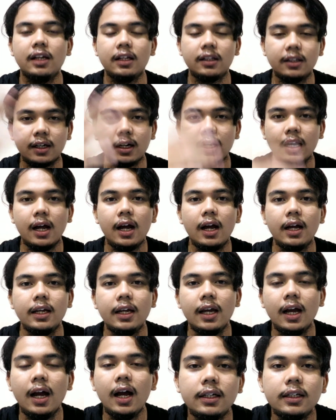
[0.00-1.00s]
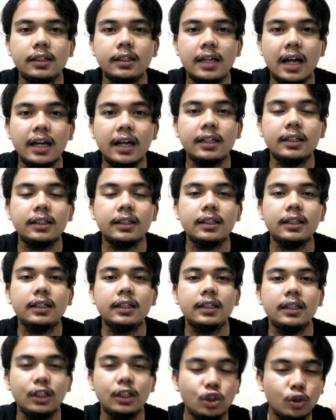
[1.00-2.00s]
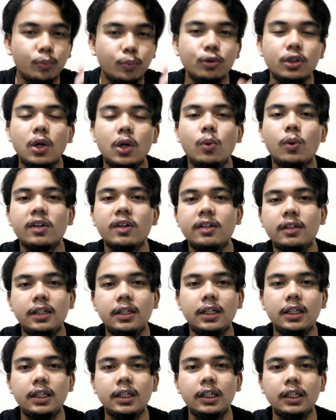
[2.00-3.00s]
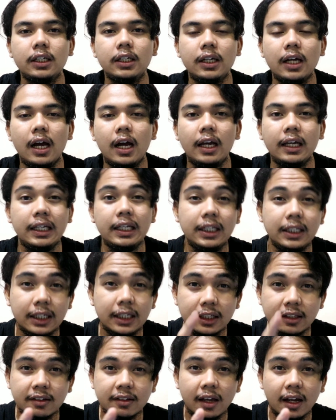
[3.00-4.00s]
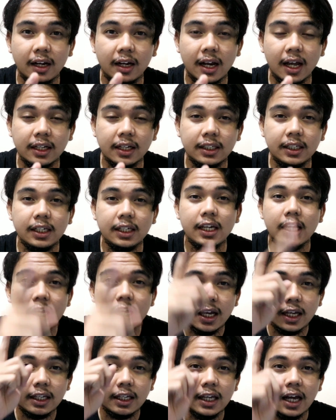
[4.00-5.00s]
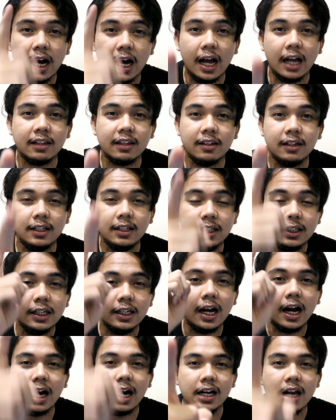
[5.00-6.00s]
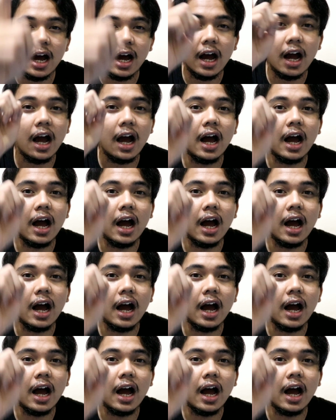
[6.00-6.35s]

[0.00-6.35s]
sejahtera ya. Dan itu punya gue sendiri ya. Ingat sekali lagi yang asli yang ada